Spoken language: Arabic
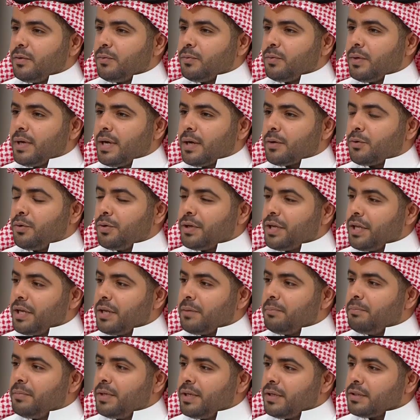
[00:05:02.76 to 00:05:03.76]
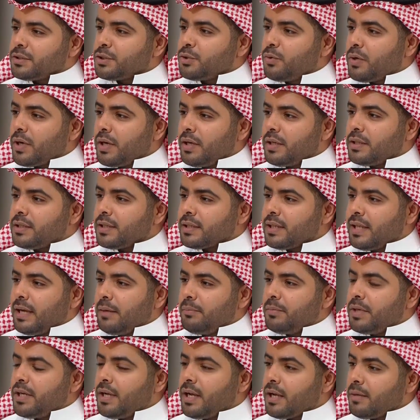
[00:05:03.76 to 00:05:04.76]
وأكون قريب من الصور اللي تطلع
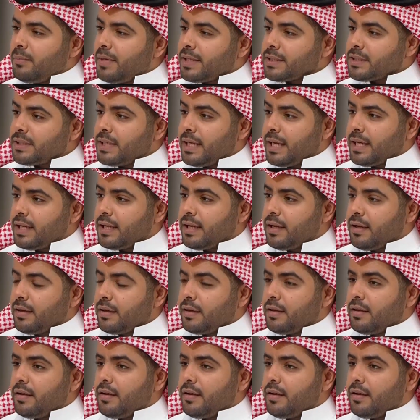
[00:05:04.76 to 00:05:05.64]
من الأقمار الصناعية